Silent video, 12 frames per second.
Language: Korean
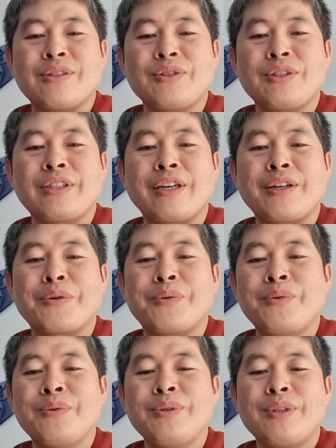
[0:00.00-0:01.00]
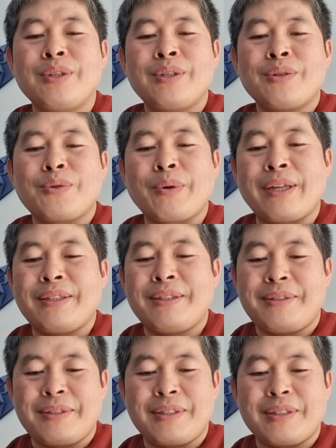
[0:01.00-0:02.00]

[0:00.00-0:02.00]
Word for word: 선지자이고 또한